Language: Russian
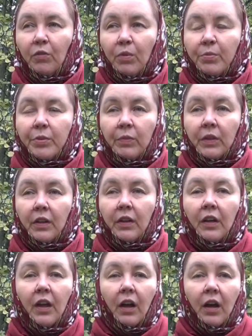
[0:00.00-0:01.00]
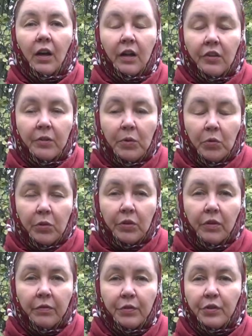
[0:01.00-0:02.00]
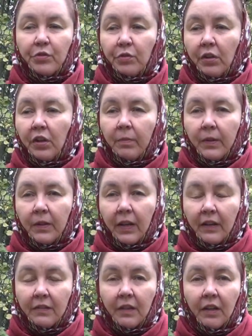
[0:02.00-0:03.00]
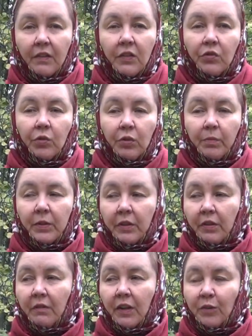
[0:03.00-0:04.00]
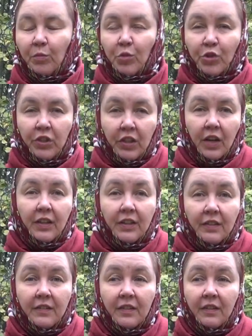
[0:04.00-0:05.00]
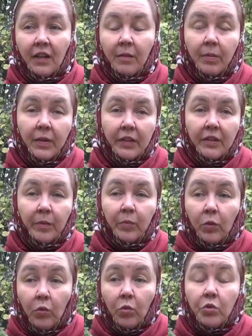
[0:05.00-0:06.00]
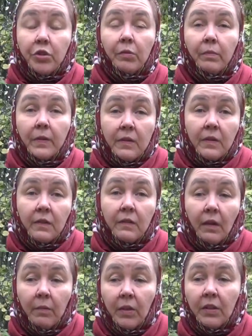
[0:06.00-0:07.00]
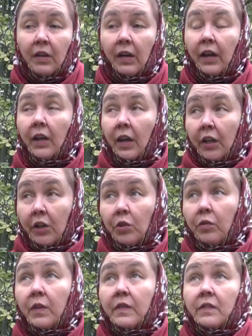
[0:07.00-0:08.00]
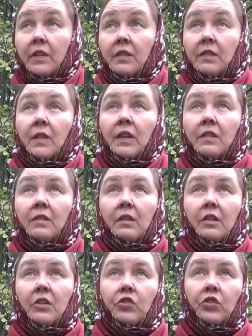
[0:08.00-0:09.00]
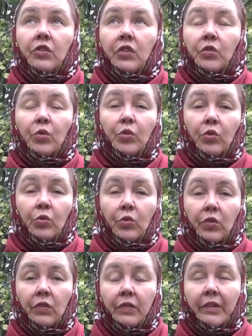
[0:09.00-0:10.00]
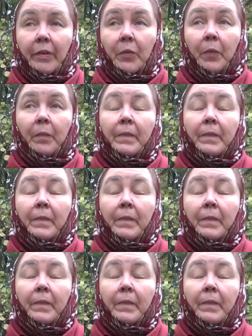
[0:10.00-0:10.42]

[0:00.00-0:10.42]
И, в общем-то, а, антибиотиков еще не было, и остановить все это было невозможно. Ягода цена была тем. Ну, очень быстро заметили ее воздействие на сердечно-сосудистую систему.